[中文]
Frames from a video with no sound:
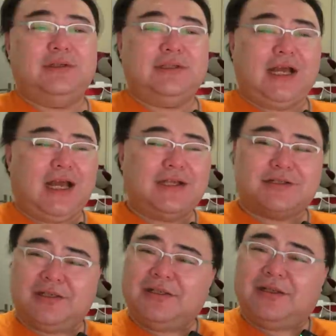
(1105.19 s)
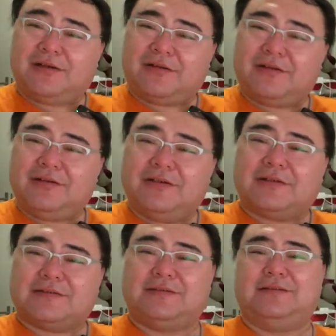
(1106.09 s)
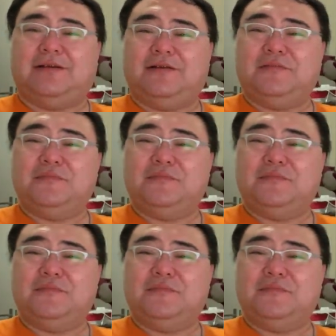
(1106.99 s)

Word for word: 他还真的是饿死的。